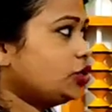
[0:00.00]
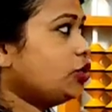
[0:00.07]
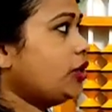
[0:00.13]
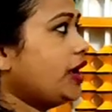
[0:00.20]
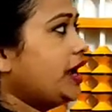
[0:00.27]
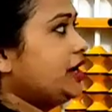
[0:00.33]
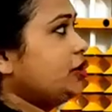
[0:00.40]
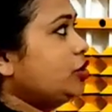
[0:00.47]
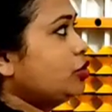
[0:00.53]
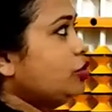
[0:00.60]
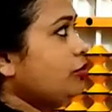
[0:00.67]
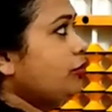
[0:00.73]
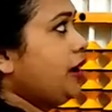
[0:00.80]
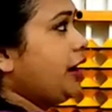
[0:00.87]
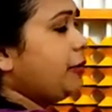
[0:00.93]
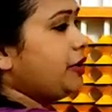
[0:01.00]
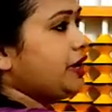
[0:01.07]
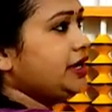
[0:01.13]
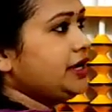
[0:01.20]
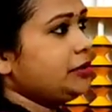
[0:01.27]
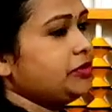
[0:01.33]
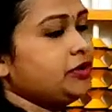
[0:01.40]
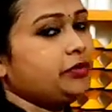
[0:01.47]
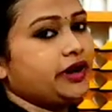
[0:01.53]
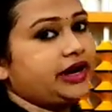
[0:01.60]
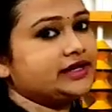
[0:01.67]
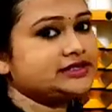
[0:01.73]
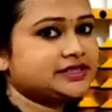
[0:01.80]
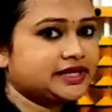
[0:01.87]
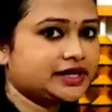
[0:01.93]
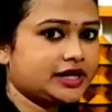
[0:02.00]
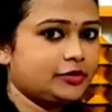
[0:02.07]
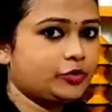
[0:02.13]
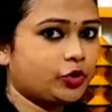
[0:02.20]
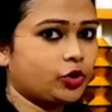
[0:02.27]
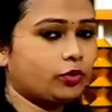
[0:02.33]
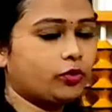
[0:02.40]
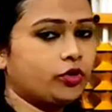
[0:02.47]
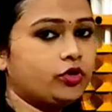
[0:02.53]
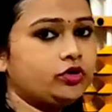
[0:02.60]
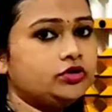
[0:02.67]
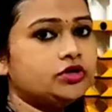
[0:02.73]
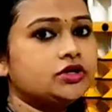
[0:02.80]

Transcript: তো এইরকম ভাবেই আমি প্যারেন্টসদেরকে বলবো